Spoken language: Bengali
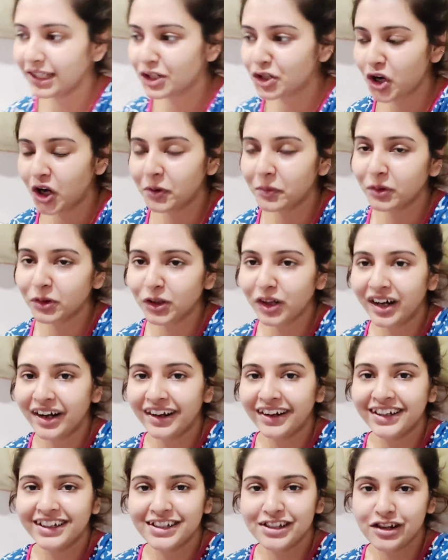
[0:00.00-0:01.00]
দিয়ে শরবত
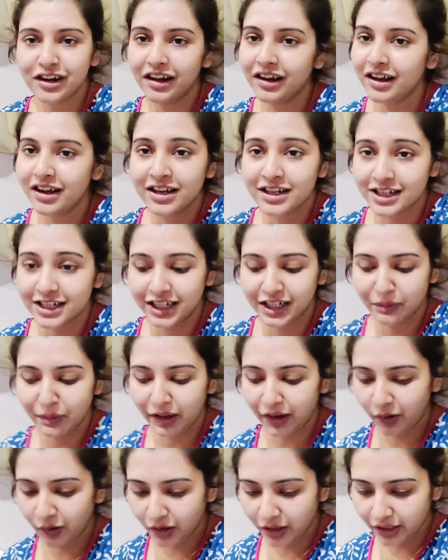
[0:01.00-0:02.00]
করা হয়েছিল সেটা
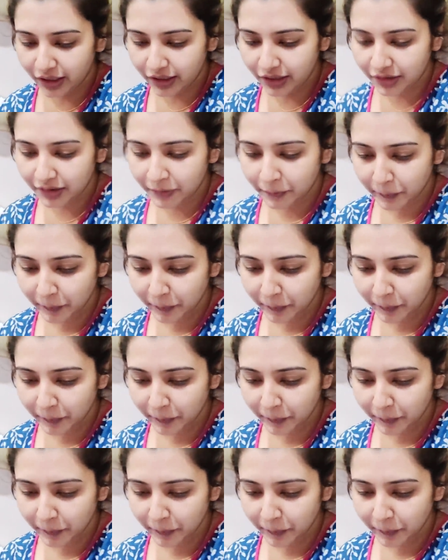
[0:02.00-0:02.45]
ভালো লাগেনি